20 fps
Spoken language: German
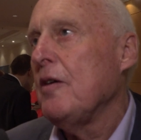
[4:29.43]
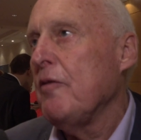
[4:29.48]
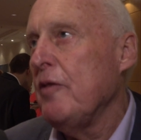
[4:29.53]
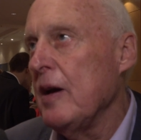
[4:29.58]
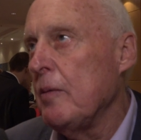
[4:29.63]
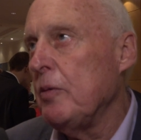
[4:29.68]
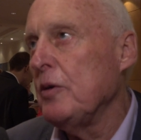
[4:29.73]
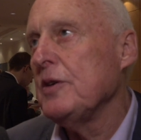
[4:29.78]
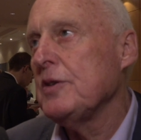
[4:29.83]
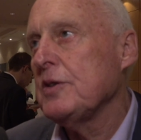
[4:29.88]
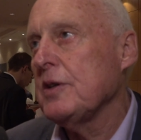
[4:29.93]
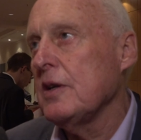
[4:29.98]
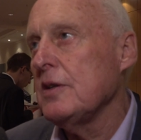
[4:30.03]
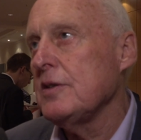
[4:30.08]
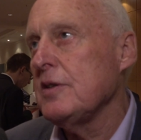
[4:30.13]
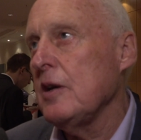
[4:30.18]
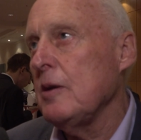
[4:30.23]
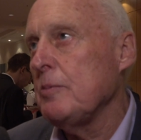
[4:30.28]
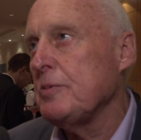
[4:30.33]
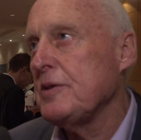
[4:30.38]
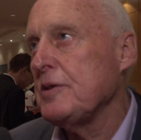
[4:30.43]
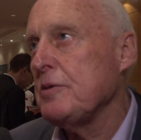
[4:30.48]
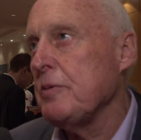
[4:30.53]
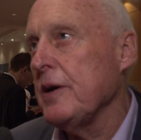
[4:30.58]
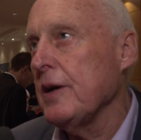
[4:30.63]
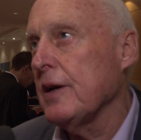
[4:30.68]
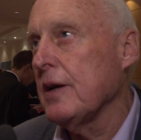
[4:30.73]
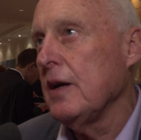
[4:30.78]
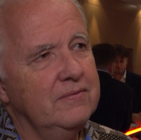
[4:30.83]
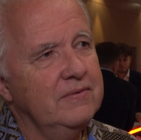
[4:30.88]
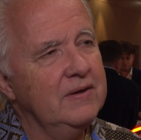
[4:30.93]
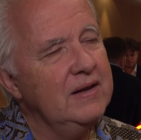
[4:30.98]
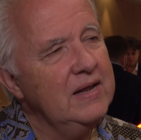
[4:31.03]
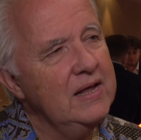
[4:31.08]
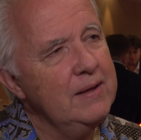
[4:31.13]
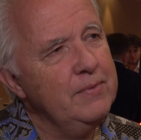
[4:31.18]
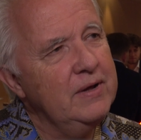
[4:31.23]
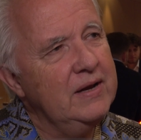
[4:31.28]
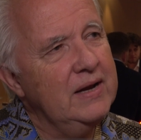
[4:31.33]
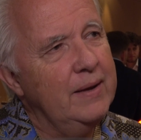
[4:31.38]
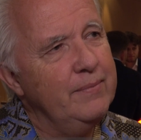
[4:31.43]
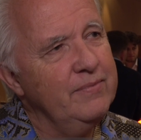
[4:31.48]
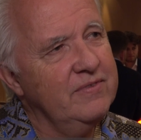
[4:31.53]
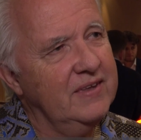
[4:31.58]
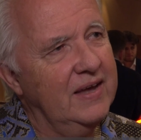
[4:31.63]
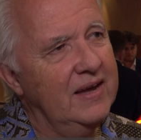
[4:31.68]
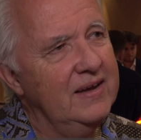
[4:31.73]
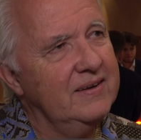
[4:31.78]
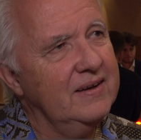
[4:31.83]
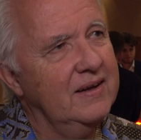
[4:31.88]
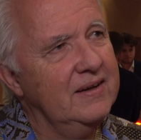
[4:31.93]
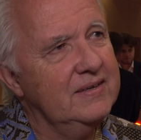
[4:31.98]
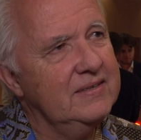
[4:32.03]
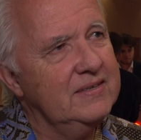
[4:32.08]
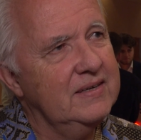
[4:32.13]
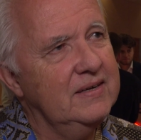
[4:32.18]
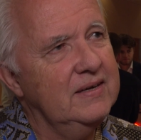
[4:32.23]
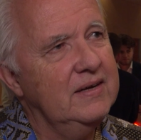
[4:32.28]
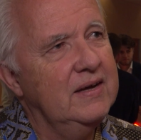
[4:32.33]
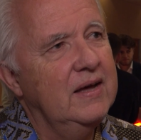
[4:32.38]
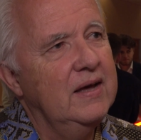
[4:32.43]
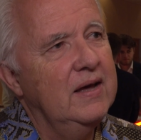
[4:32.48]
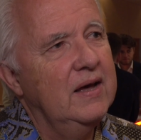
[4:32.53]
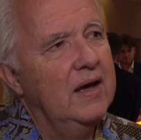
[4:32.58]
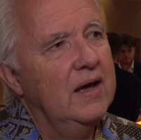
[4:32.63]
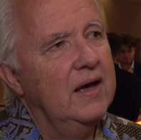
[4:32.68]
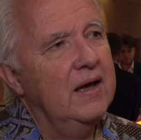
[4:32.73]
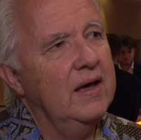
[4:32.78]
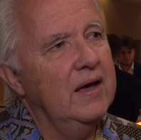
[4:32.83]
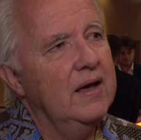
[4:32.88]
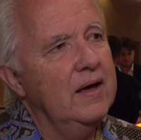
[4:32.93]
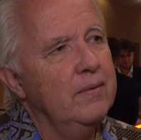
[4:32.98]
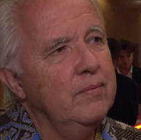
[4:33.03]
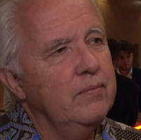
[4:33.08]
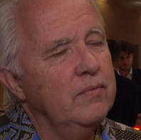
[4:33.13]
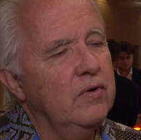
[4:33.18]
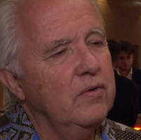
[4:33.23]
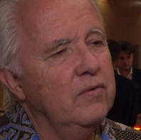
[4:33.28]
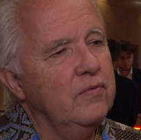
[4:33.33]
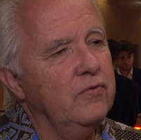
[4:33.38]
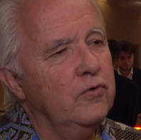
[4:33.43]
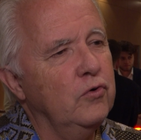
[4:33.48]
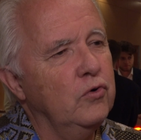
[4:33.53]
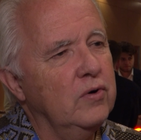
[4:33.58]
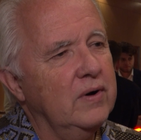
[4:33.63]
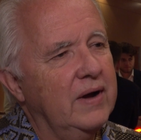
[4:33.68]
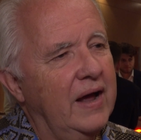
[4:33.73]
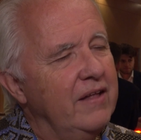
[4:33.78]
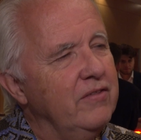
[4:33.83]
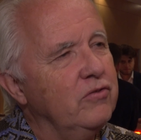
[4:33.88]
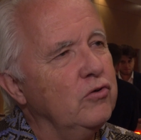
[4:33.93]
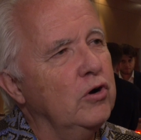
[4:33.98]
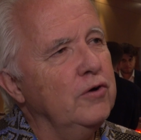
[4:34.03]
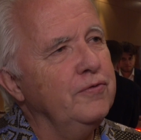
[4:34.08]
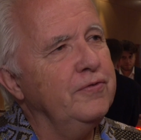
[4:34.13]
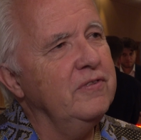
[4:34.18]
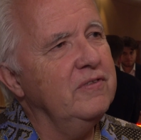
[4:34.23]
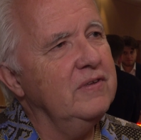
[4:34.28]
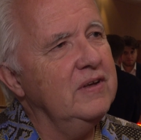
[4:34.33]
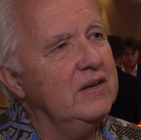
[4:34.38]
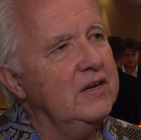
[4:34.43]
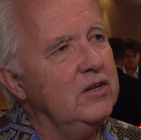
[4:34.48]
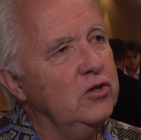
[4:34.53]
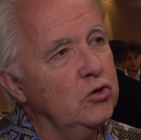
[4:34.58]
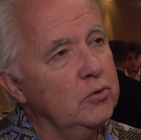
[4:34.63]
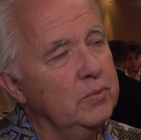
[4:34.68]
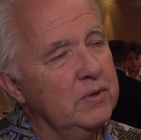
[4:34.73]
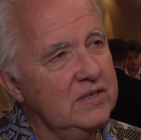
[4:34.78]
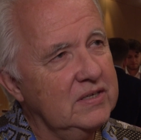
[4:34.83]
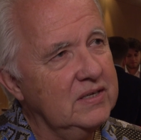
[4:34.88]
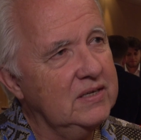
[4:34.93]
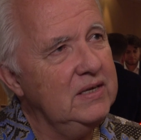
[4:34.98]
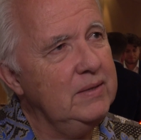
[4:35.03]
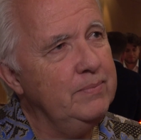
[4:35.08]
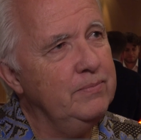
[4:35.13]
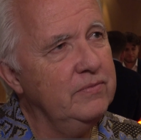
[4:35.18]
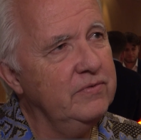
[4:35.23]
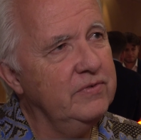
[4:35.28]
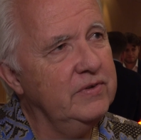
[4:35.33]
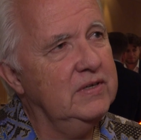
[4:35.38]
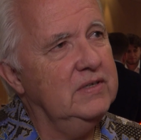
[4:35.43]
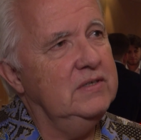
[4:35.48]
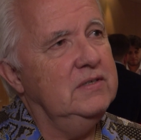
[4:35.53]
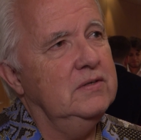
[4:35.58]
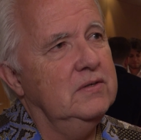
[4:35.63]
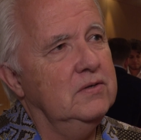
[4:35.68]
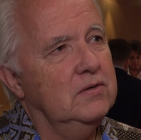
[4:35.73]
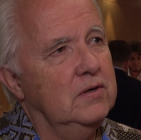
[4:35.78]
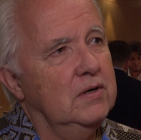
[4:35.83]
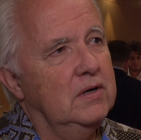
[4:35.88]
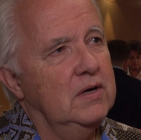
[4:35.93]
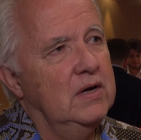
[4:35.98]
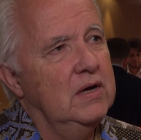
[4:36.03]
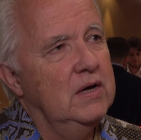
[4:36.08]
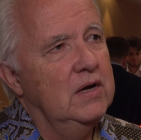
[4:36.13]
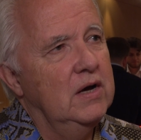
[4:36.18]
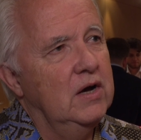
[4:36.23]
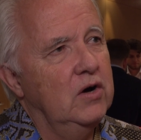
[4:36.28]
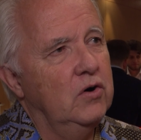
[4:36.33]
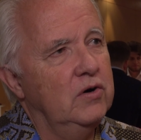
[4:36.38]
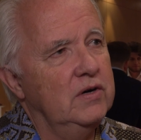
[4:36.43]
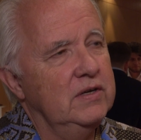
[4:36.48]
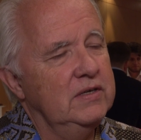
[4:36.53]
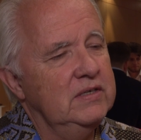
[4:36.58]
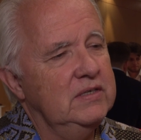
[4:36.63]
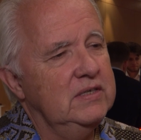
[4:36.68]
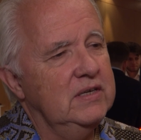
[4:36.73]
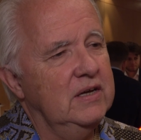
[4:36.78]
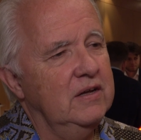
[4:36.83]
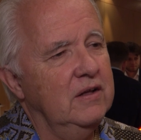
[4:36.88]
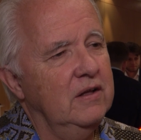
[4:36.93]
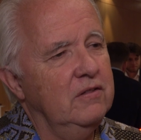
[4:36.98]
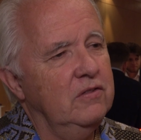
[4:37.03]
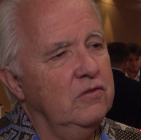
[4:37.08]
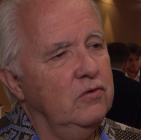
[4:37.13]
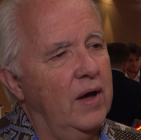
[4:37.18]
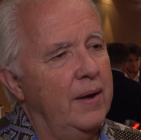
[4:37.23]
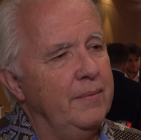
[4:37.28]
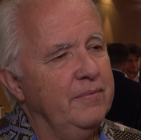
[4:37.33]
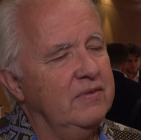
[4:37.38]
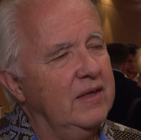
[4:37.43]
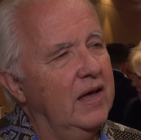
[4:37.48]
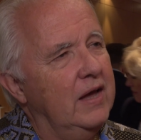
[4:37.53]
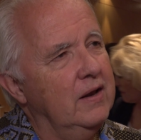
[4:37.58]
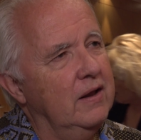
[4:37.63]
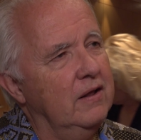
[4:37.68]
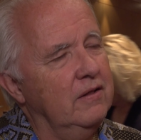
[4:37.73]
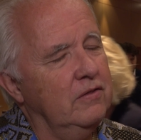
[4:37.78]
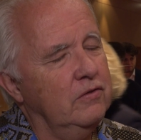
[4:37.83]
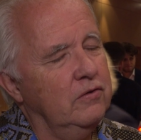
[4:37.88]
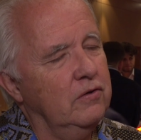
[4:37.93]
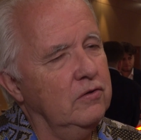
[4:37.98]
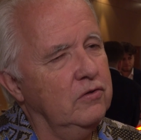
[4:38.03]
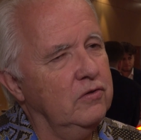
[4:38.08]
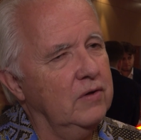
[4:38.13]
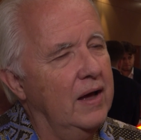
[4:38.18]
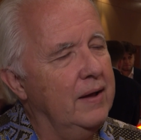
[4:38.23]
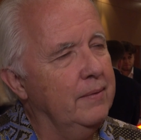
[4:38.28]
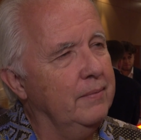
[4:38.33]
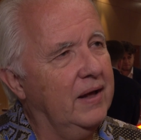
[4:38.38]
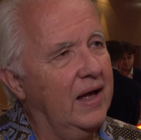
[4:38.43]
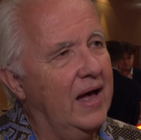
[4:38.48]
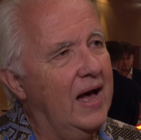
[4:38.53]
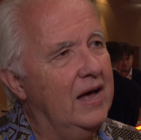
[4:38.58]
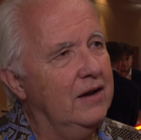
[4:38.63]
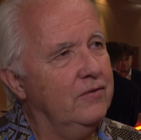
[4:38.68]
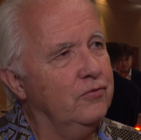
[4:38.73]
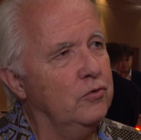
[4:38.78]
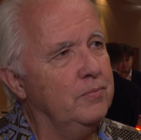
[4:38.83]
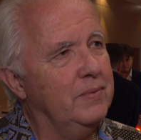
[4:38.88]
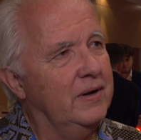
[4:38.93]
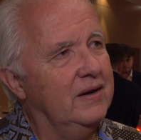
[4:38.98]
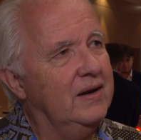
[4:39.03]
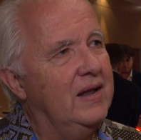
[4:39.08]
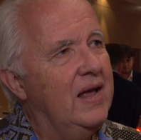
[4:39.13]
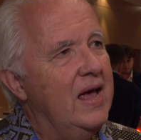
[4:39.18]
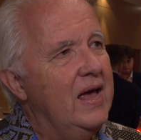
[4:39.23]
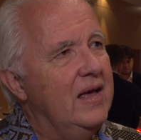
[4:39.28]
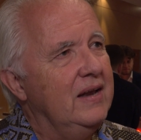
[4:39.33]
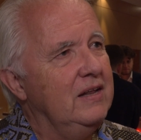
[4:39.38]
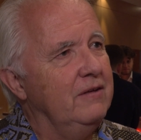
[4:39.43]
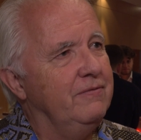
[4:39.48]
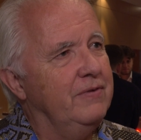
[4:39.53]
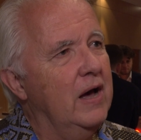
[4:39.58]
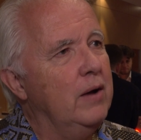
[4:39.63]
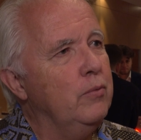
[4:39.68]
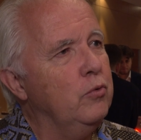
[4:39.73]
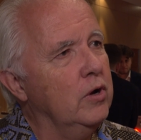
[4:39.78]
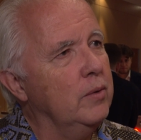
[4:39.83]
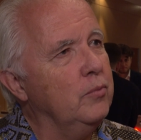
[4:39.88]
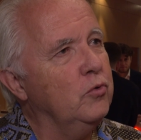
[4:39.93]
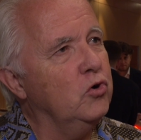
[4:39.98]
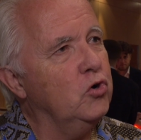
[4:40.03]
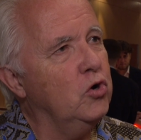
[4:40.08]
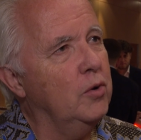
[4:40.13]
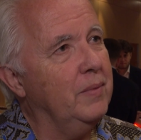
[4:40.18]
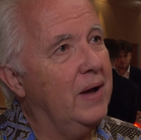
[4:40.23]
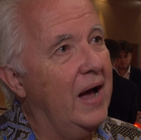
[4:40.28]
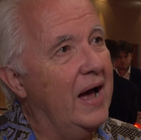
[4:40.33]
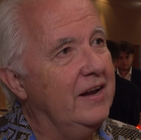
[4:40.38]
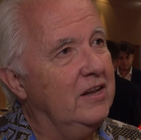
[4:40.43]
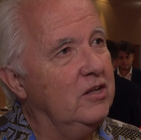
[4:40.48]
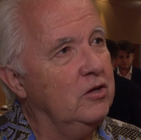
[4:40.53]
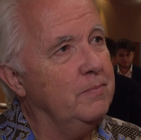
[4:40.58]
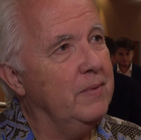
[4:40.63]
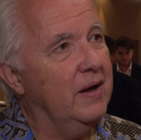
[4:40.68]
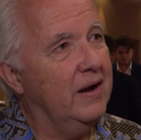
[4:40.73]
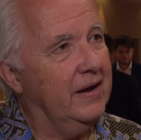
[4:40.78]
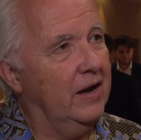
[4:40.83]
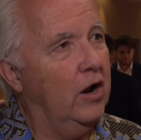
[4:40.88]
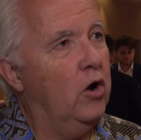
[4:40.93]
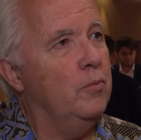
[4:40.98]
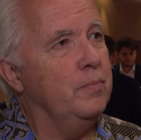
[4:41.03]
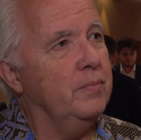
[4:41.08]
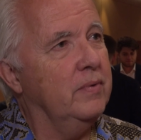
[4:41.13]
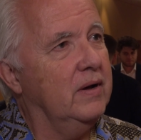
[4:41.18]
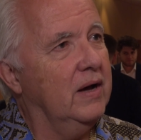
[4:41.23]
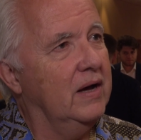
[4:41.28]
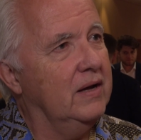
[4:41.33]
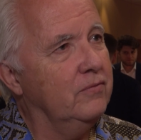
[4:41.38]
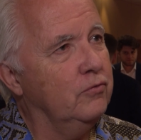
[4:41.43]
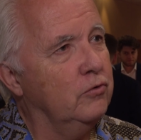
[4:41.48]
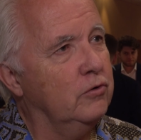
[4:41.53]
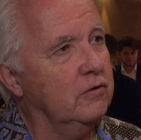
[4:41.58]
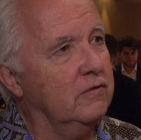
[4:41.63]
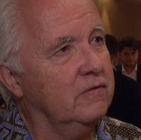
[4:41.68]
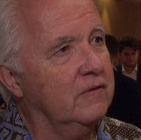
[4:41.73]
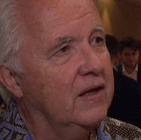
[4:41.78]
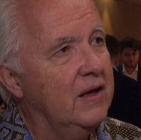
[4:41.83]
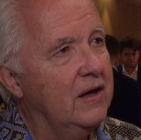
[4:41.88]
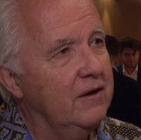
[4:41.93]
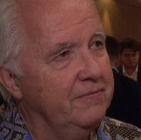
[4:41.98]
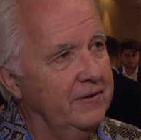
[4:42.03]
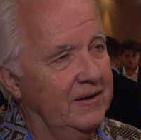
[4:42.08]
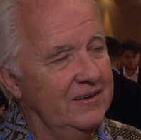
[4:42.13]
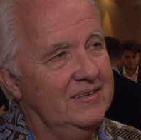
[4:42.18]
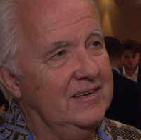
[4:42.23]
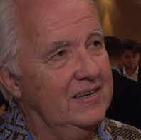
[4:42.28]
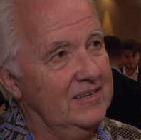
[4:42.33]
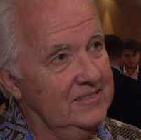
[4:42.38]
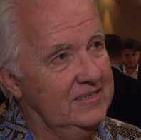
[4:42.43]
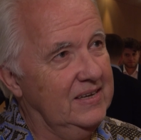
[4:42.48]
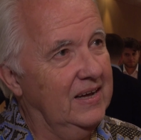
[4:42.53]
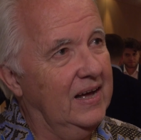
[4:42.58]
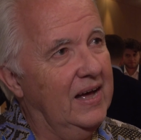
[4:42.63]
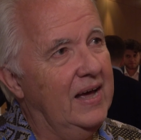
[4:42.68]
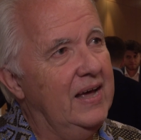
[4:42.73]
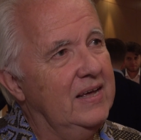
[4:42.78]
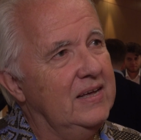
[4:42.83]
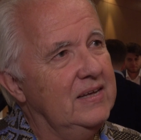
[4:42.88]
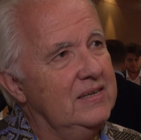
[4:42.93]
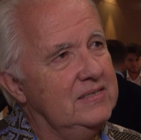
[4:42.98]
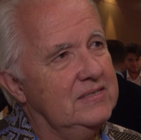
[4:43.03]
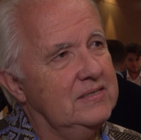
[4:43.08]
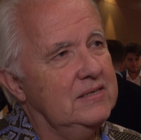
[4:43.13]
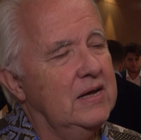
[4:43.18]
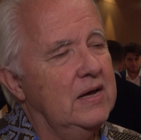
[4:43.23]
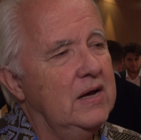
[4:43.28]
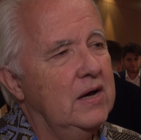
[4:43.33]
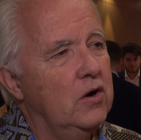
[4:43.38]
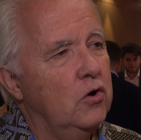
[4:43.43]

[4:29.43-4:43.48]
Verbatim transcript: Werbung ist kein Selbstzweck. Wir leben in einem Zeitalter, ähm, wo ganz offensichtlich übertrieben wird und äh, zu, einem Zeit, zu, zu, einem Grad, wo man die Werbung im Grunde genommen gar nicht mehr glauben kann, wo es Fantasterei ist.